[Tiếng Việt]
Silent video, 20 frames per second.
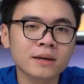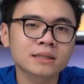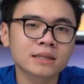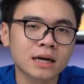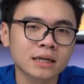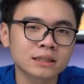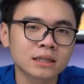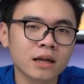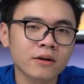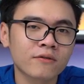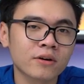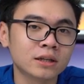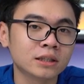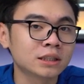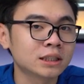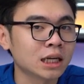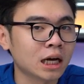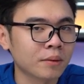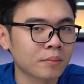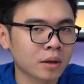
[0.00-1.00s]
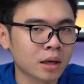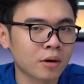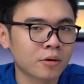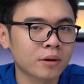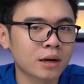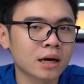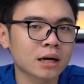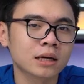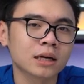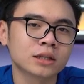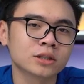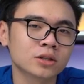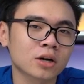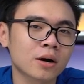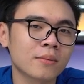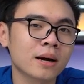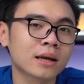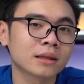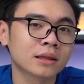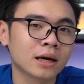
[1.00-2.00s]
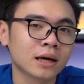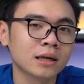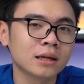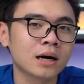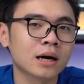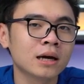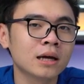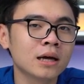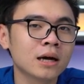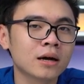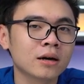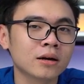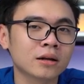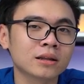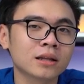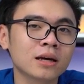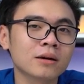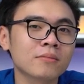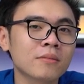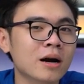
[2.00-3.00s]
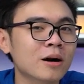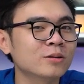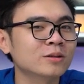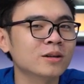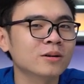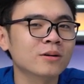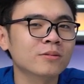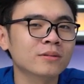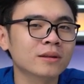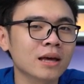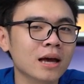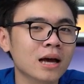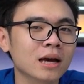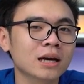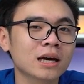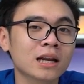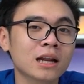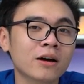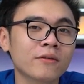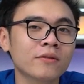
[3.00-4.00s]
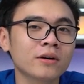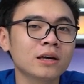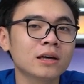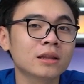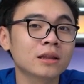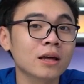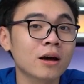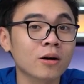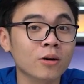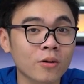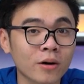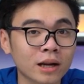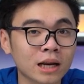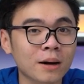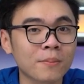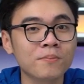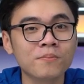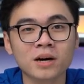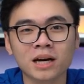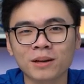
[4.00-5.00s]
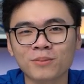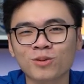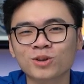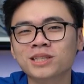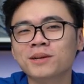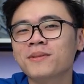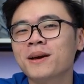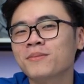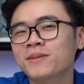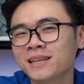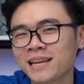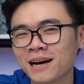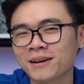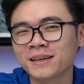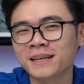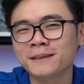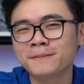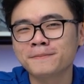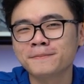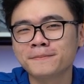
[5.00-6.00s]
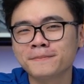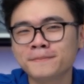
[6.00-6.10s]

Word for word: bây giờ sẽ là phần trải nghiệm hiệu năng để cho các bạn thấy được RTX 3060 Ti kết hợp với Intel Core i5 10400F như nào nhé.